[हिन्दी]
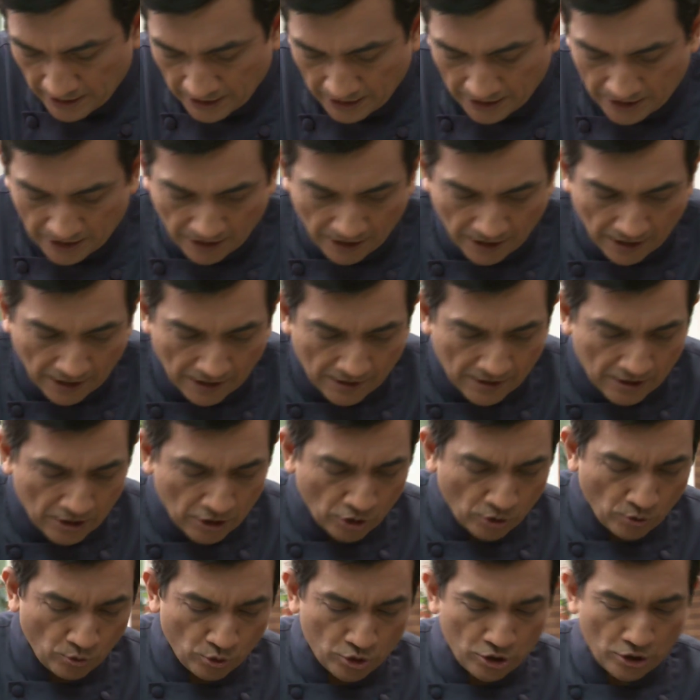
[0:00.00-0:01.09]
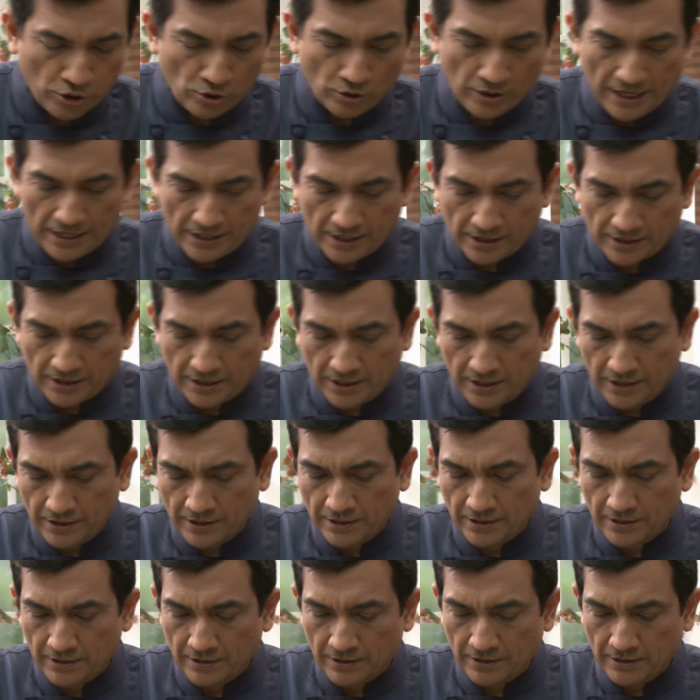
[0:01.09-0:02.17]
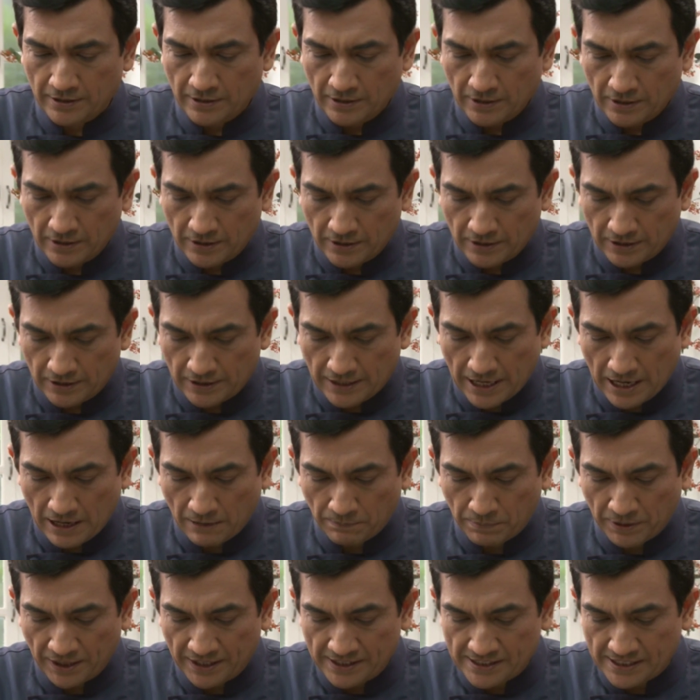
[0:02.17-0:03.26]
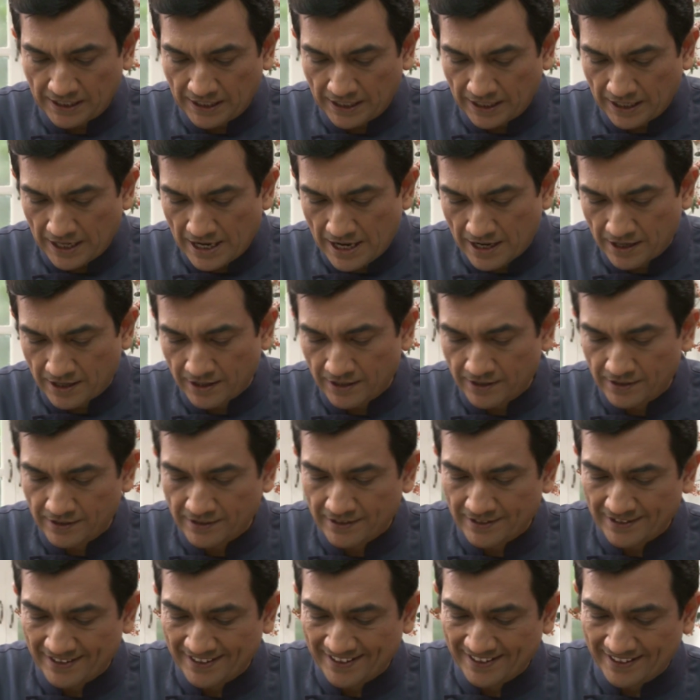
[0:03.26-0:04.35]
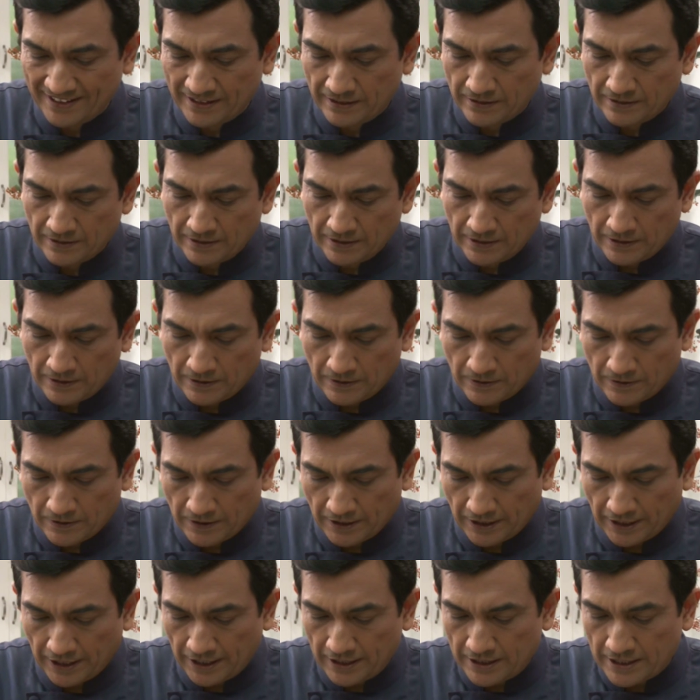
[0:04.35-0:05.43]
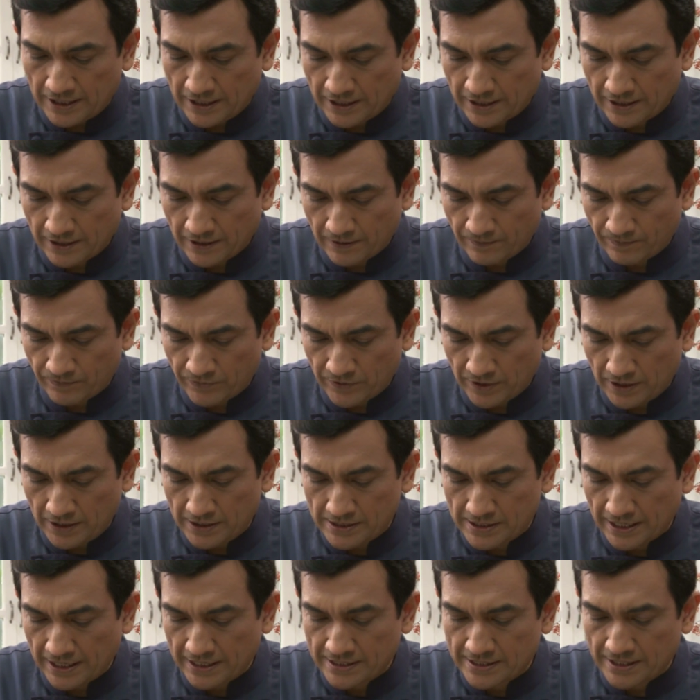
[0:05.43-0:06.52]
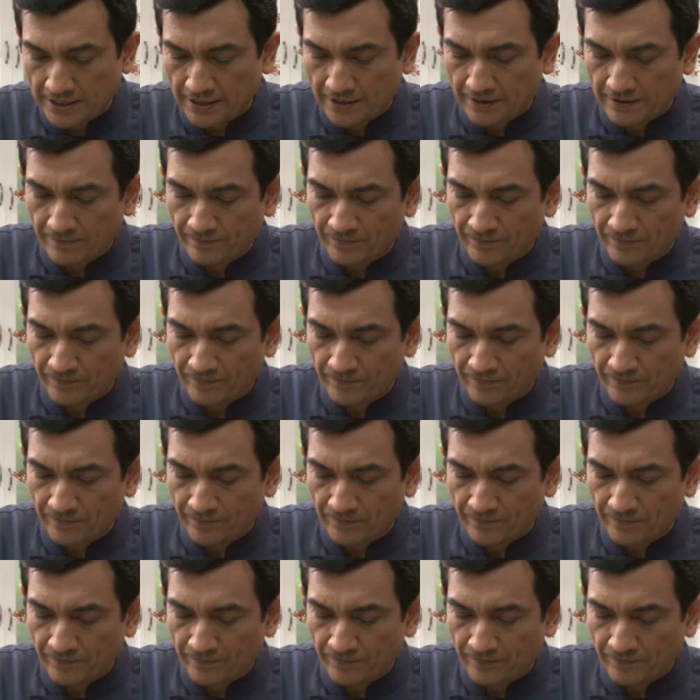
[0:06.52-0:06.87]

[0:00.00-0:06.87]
अच्छा कुछ लोग क्या करते हैं यहां पर इसे लगा कर इधर इसे ऐसे